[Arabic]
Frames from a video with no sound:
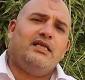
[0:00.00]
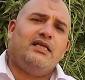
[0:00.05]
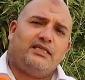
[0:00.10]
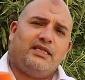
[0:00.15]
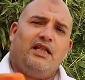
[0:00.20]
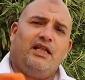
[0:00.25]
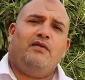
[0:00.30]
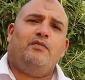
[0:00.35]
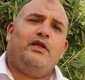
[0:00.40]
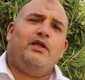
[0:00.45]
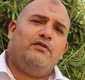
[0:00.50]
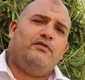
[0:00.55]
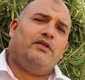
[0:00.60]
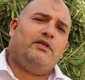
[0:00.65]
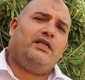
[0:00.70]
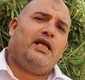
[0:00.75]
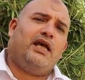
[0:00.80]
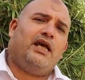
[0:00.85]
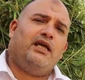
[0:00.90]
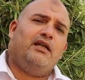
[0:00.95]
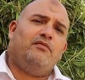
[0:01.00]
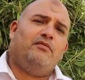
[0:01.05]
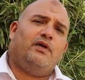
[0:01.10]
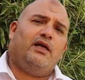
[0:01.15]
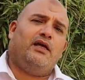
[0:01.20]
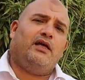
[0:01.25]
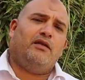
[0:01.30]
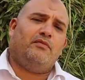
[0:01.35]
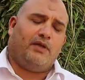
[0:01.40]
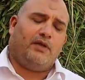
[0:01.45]
سنعمل داخل
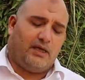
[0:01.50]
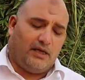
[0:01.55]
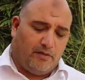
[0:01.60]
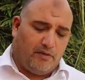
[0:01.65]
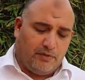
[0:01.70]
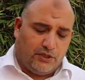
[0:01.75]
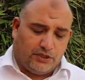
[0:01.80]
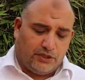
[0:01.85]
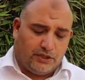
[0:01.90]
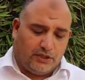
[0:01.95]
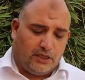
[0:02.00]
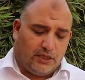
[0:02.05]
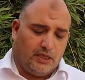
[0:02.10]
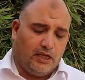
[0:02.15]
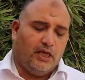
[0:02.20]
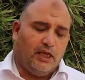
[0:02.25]
البرنامج